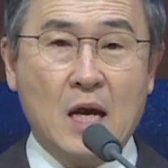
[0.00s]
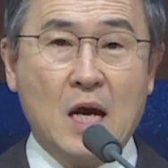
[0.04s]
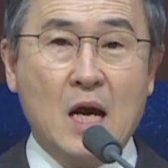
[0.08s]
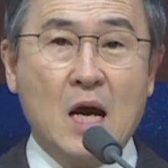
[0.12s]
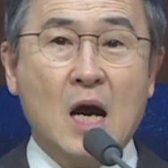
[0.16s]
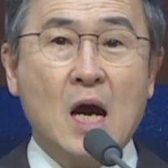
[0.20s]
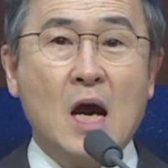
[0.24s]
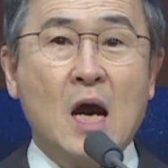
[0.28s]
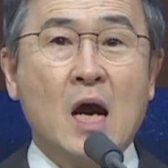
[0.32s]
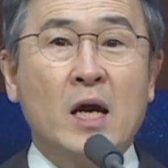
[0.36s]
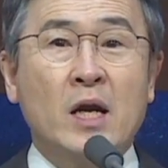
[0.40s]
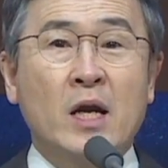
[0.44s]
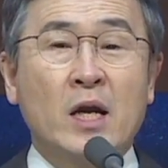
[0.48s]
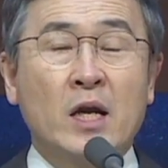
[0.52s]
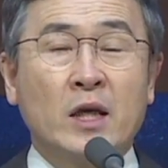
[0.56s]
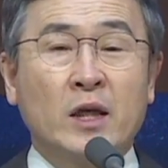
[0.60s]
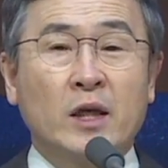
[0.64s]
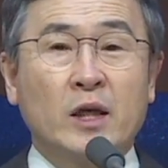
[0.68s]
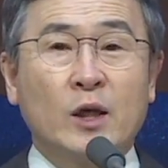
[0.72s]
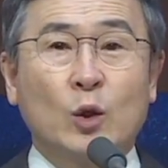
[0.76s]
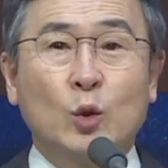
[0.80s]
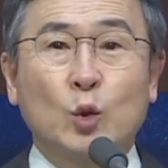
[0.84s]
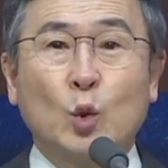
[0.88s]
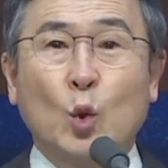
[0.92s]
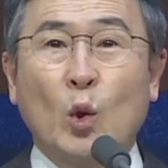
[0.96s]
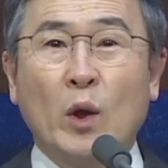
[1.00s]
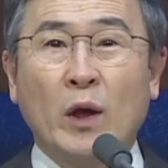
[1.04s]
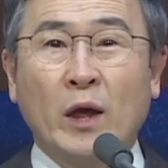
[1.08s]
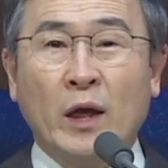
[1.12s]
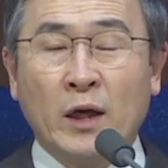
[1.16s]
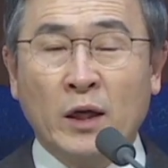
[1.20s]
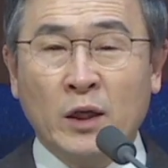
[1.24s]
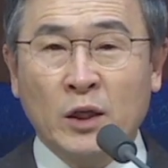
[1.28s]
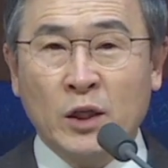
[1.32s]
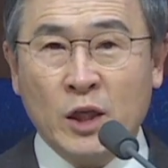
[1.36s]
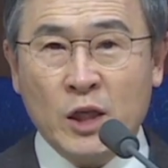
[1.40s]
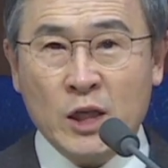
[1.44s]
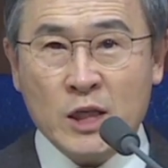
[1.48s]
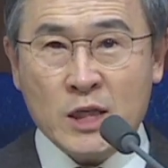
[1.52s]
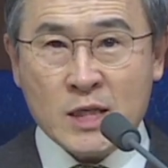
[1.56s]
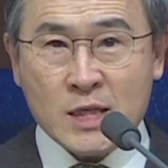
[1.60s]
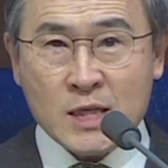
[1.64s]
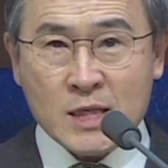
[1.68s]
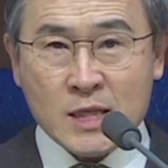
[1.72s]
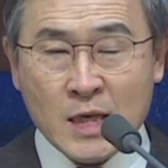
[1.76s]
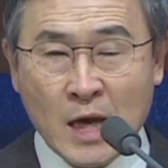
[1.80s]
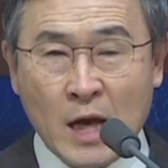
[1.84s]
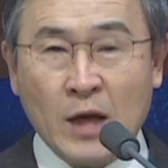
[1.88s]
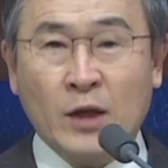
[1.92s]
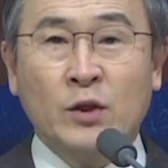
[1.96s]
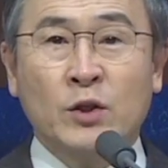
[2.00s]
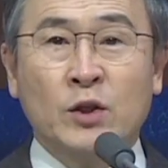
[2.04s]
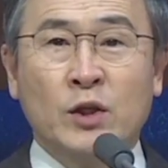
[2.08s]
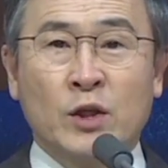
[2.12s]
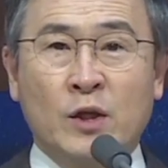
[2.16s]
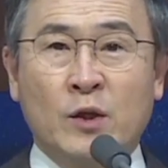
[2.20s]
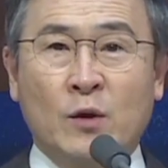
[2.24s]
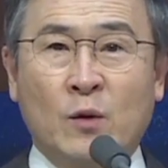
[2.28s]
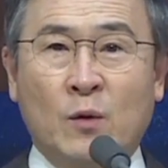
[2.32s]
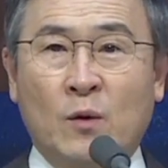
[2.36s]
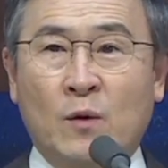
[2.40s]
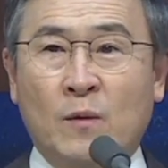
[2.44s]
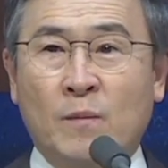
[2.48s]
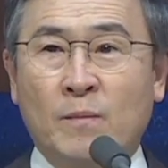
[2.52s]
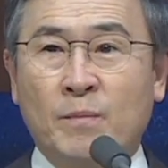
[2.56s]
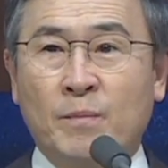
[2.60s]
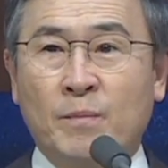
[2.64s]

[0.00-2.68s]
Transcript: 하나님께로 돌아가는 길이 사는 길이고